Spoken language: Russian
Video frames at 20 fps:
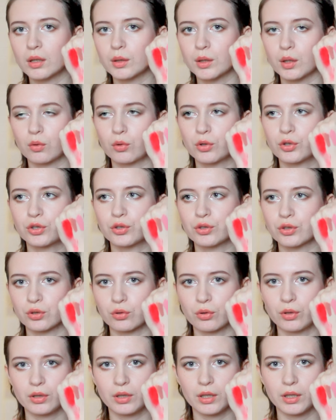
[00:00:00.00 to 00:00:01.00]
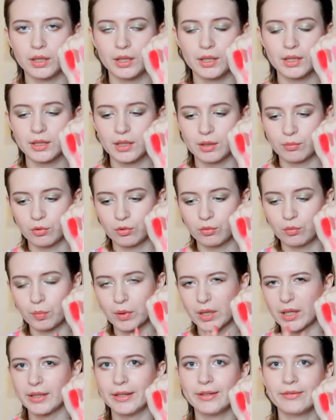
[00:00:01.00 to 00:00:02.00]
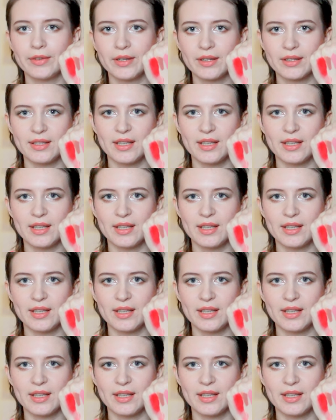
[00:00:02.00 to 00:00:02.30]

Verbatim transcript: Она очень стойкая. Я с ней могу проходить весь